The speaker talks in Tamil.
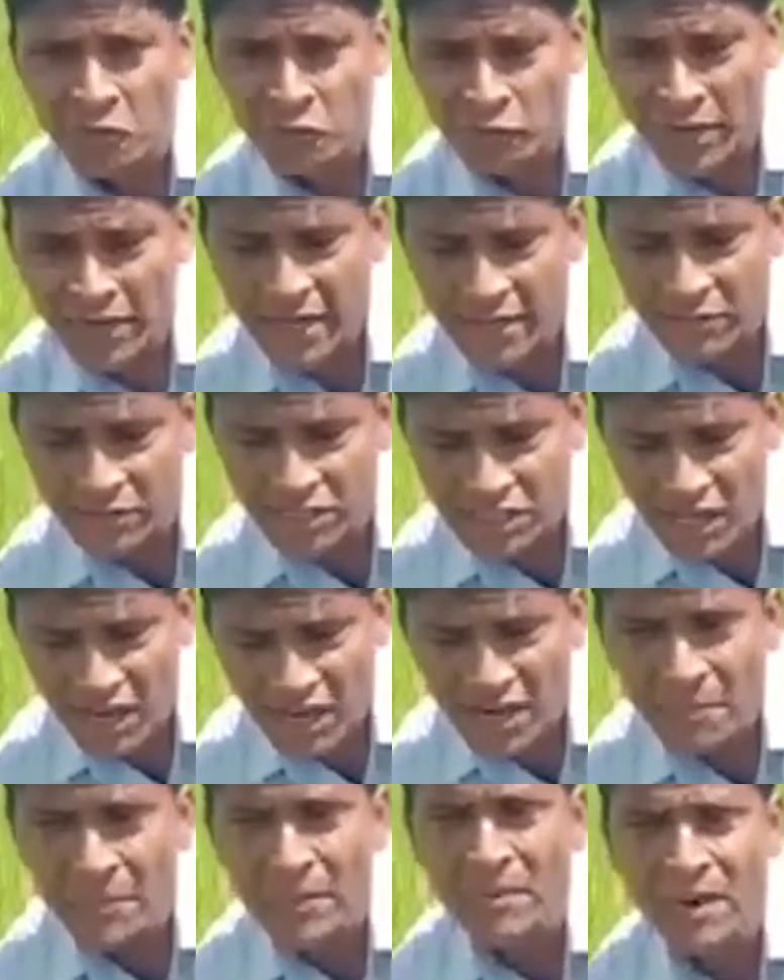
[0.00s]

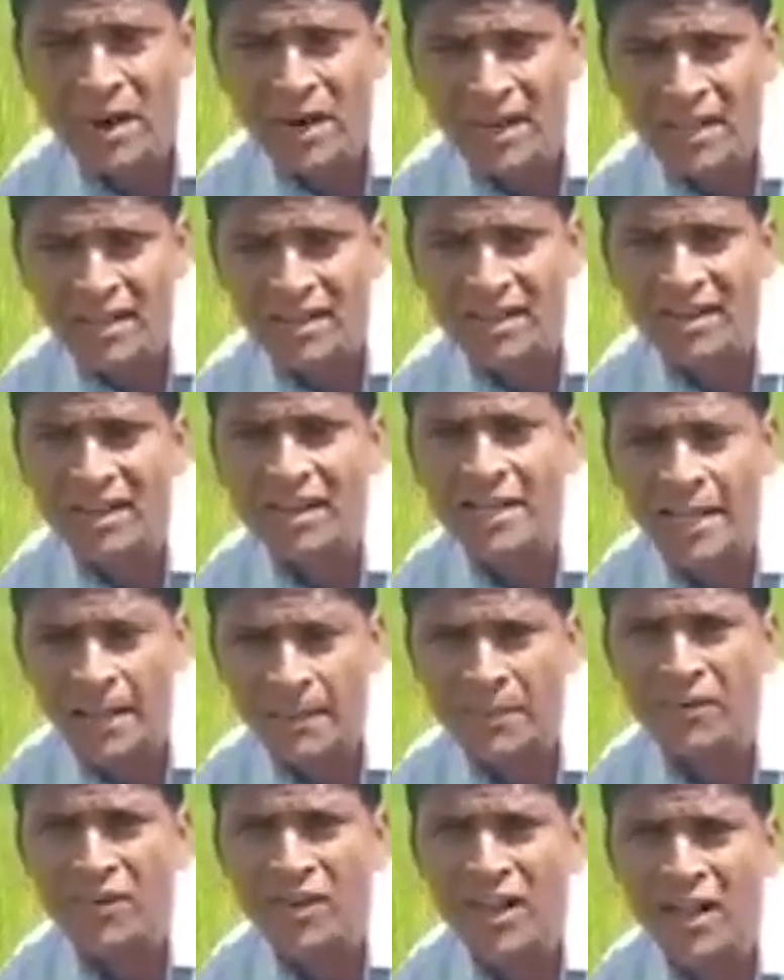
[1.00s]
அவதானமாக இருக்குமாறு
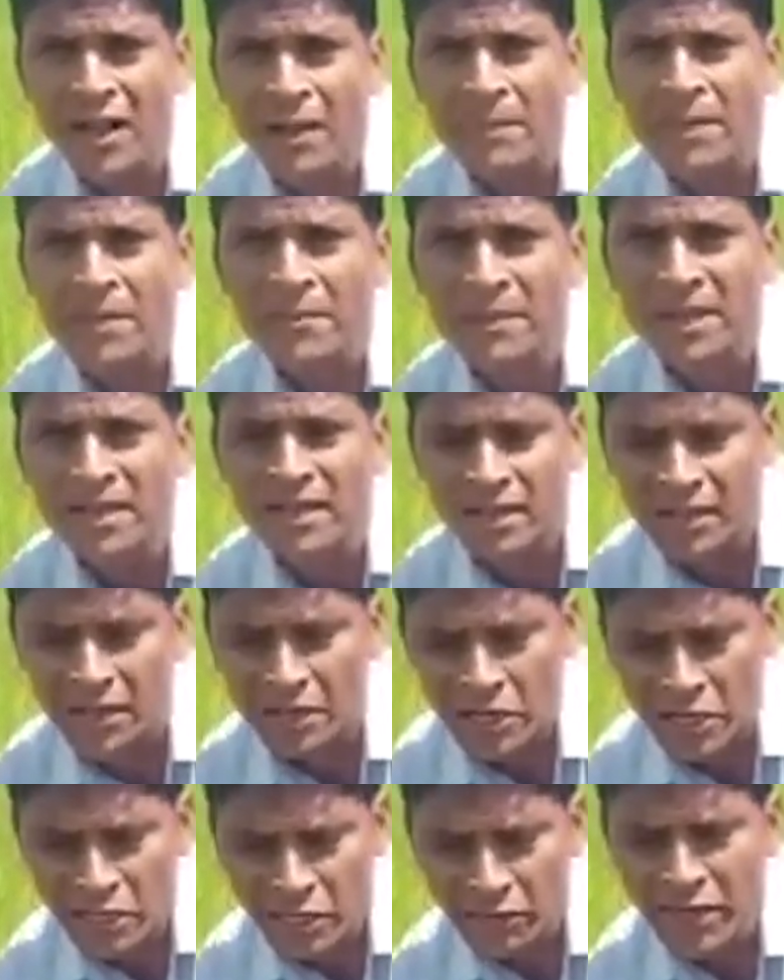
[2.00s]
கேட்டுக்கொள்கின்றோம்
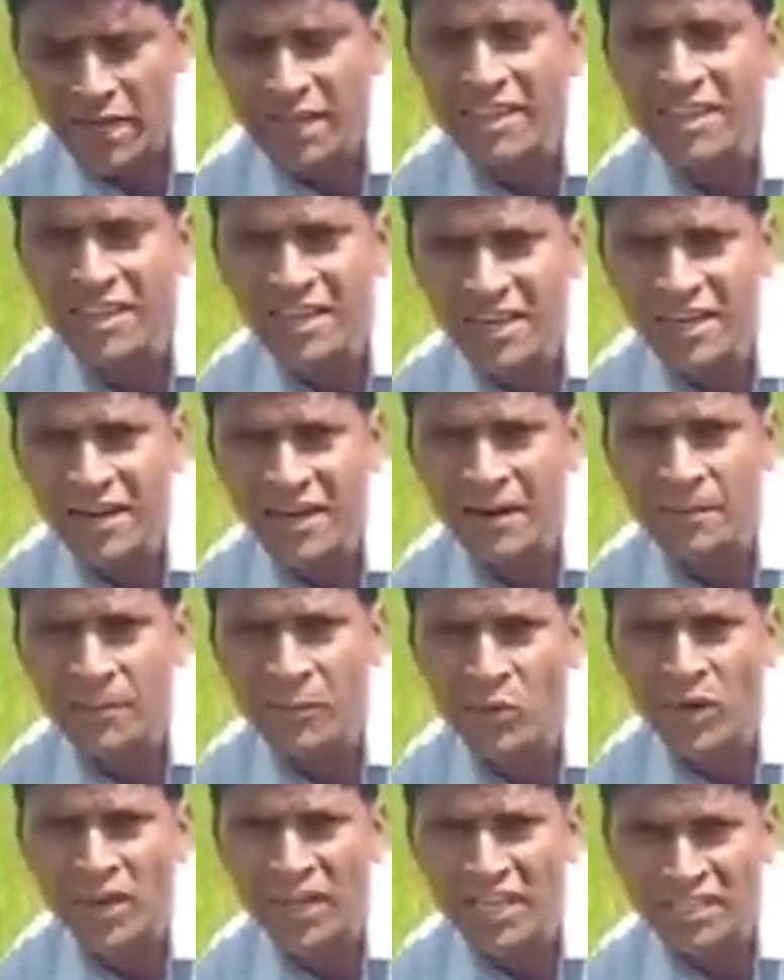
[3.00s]
உங்களுக்கு இந்த நோய் தாக்கம்
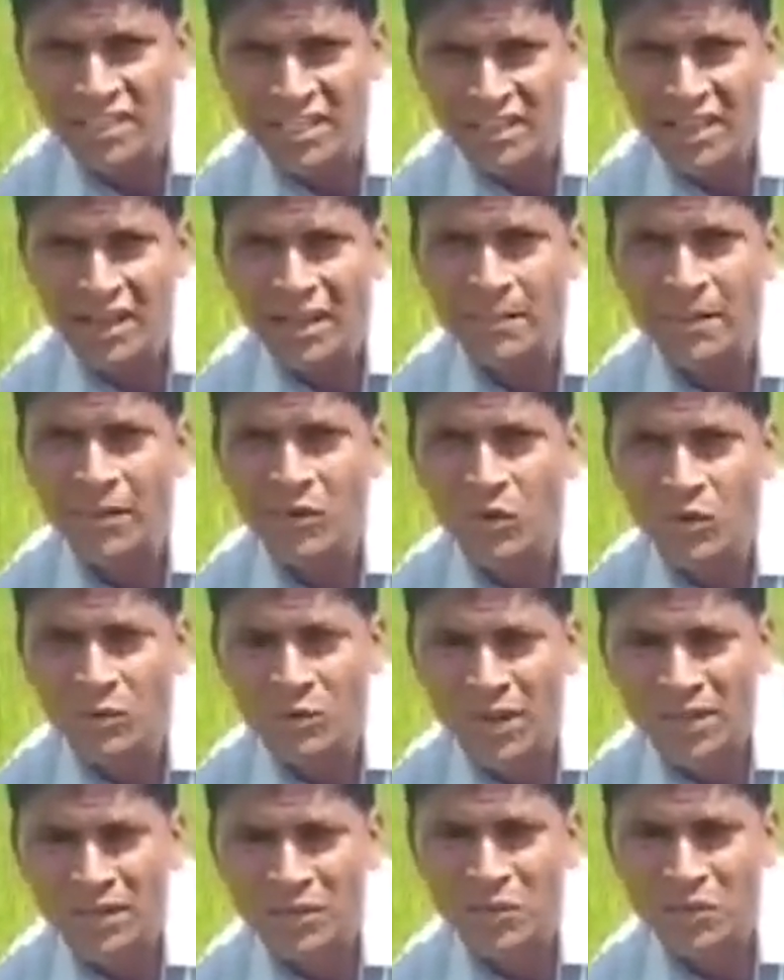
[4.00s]
பற்றி ஏதேனும்
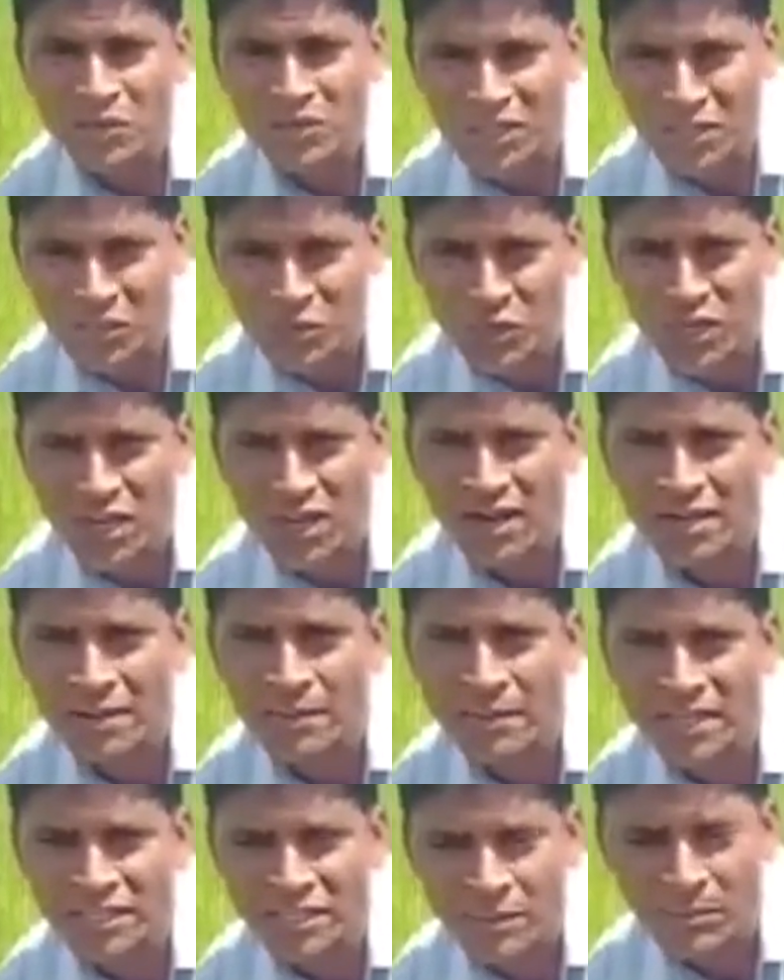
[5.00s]
சந்தேகங்கள் காணப்பட்டால்
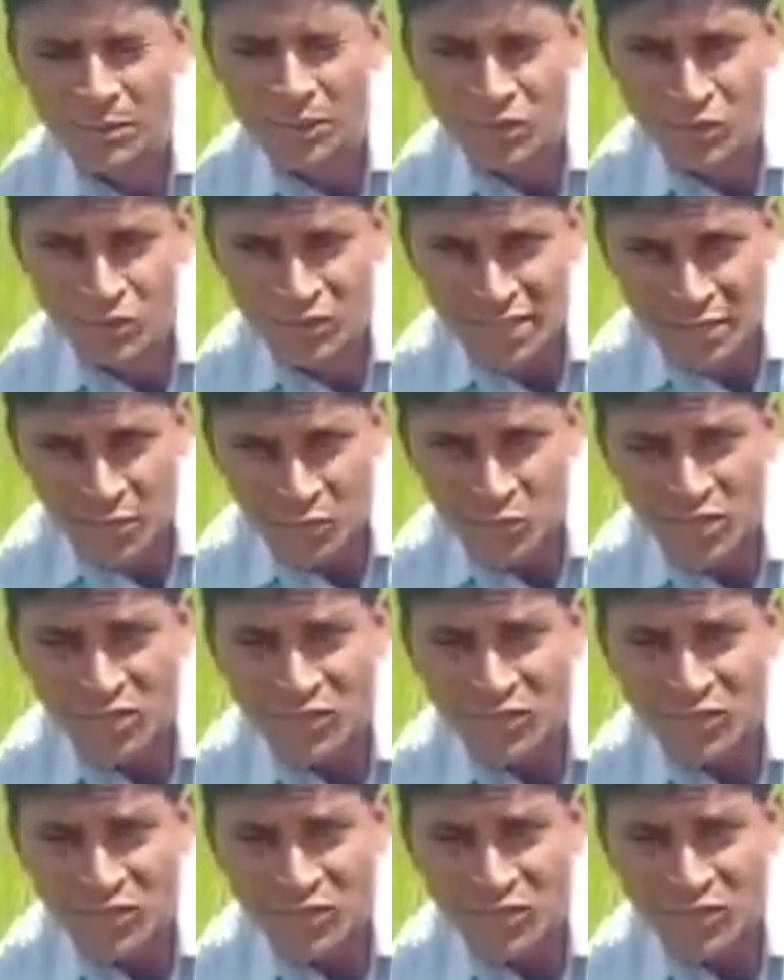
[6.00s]
உங்கள் பிரதேச